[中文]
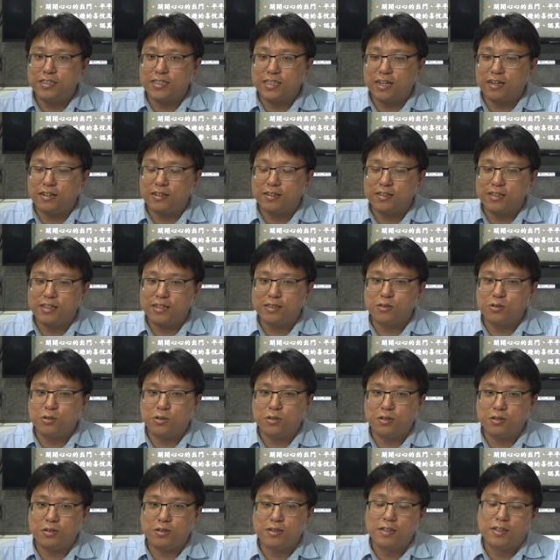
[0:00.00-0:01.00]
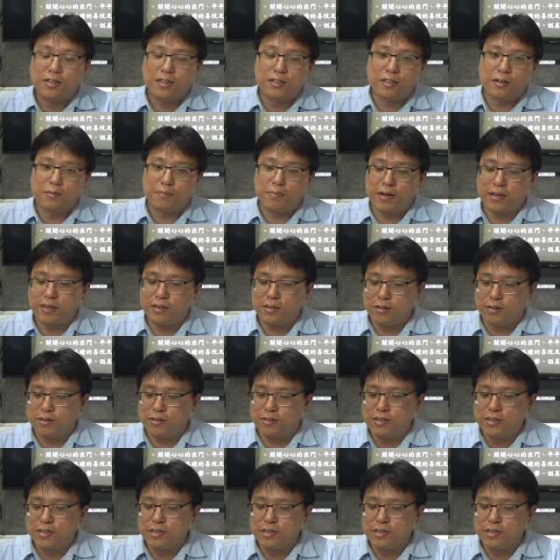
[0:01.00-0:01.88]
享更多的朋友，